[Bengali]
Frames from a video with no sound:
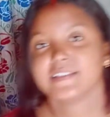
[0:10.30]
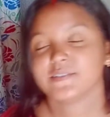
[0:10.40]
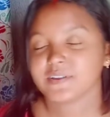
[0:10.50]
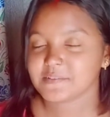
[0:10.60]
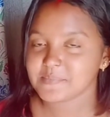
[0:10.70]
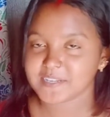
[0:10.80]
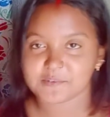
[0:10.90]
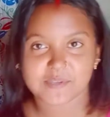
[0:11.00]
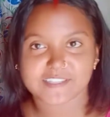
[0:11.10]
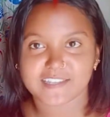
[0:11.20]
ওয়েলকাম ব্যাক
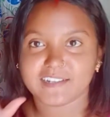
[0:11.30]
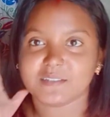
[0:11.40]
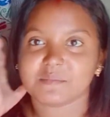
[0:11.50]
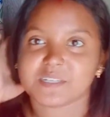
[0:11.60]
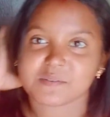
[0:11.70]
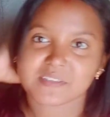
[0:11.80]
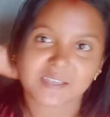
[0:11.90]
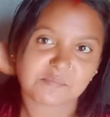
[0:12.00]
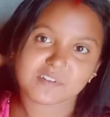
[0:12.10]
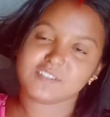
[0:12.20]
টু মাই চ্যানেল তোমরা সবাই
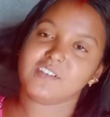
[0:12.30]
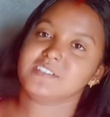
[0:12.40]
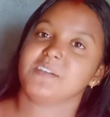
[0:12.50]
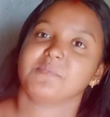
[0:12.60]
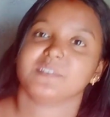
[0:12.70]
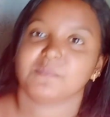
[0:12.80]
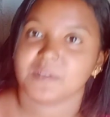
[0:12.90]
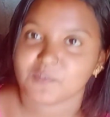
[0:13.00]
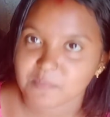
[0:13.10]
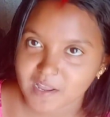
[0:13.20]
কেমন আছো আশা করি
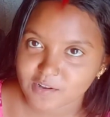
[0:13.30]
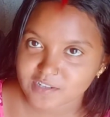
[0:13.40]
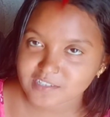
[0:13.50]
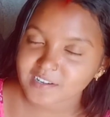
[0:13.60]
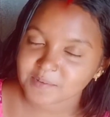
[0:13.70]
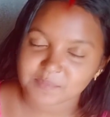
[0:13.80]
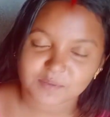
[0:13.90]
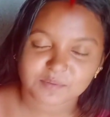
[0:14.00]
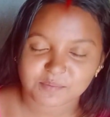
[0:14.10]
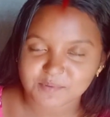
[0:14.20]
তোমরা খুব ভালো আছো আর আমরাও
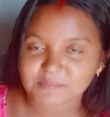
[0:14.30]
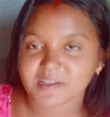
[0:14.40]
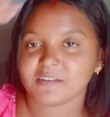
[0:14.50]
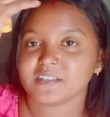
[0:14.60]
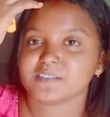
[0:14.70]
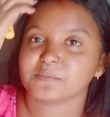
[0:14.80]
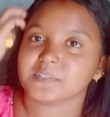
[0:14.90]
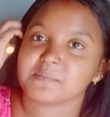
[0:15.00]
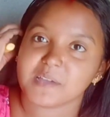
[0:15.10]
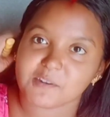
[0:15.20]
খুব খুব ভালো আছি
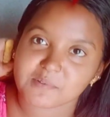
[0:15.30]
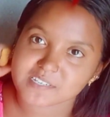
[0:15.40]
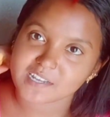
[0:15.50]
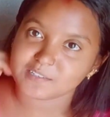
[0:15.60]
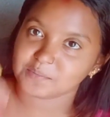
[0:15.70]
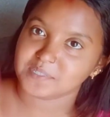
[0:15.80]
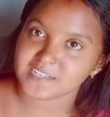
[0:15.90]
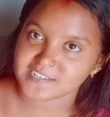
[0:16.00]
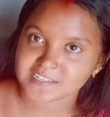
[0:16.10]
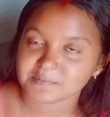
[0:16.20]
তোমাদের ভালোবাসা আর তোমাদের
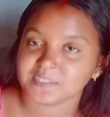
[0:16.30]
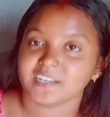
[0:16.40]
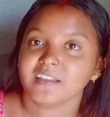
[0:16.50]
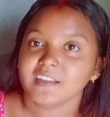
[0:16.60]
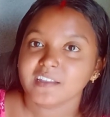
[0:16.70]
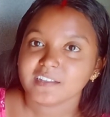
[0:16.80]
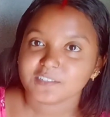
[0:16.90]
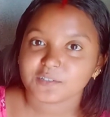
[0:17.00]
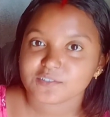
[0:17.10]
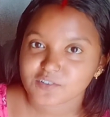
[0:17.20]
আশীর্বাদে
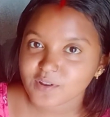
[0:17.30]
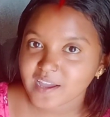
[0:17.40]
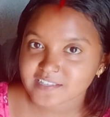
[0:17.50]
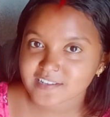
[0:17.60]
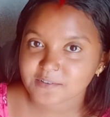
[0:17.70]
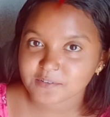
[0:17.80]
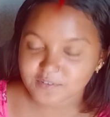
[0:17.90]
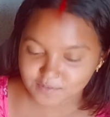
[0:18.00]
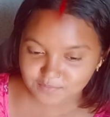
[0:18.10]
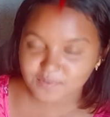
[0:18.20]
তো চলো আজকে কোনো
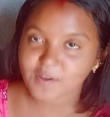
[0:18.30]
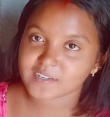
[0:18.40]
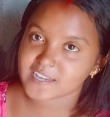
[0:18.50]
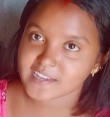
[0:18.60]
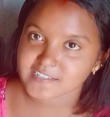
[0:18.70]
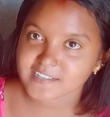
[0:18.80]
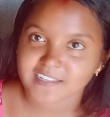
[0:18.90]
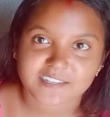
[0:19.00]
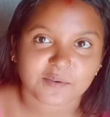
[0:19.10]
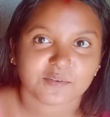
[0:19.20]
ব্লগ নিয়ে আসিনি
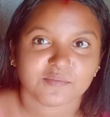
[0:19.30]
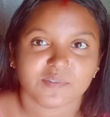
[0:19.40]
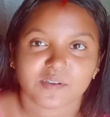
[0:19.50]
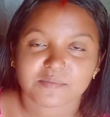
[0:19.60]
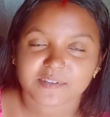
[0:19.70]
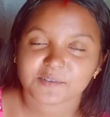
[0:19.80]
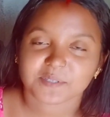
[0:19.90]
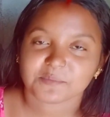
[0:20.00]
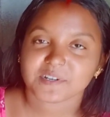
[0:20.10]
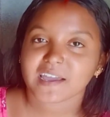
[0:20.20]
আজকে কোনো ব্লগ ভিডিও
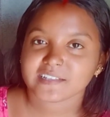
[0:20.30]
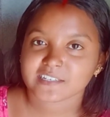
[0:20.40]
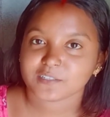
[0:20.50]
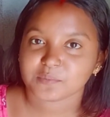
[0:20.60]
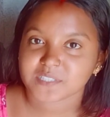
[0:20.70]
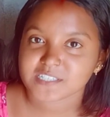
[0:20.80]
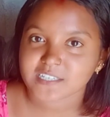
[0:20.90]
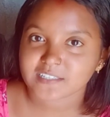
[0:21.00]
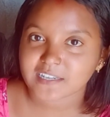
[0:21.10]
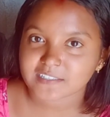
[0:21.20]
দেবো না আজকে তোমাদের
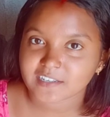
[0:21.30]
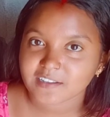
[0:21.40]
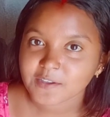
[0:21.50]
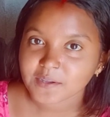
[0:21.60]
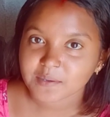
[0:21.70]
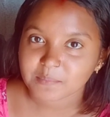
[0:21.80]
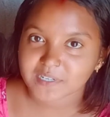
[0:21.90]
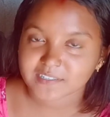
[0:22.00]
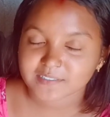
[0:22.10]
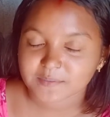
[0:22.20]
সাথে একটা
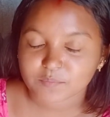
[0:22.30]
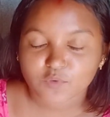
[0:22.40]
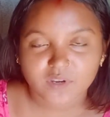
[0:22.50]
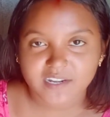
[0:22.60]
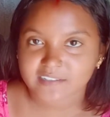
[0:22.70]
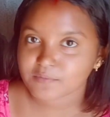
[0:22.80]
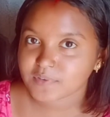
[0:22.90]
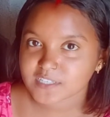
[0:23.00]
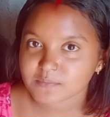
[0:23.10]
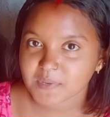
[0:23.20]
মানে মুখের একটা
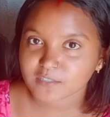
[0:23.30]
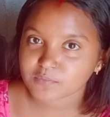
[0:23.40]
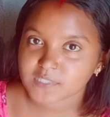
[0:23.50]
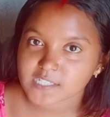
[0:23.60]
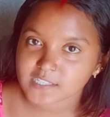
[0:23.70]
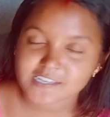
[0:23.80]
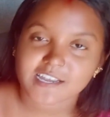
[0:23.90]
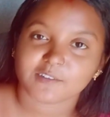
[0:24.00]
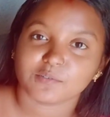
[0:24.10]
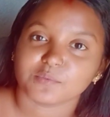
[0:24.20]
ফেস প্যাক তোমাদের সাথে
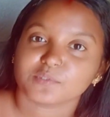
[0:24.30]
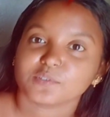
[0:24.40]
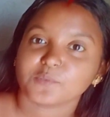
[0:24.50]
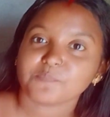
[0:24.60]
শেয়ার করবো তো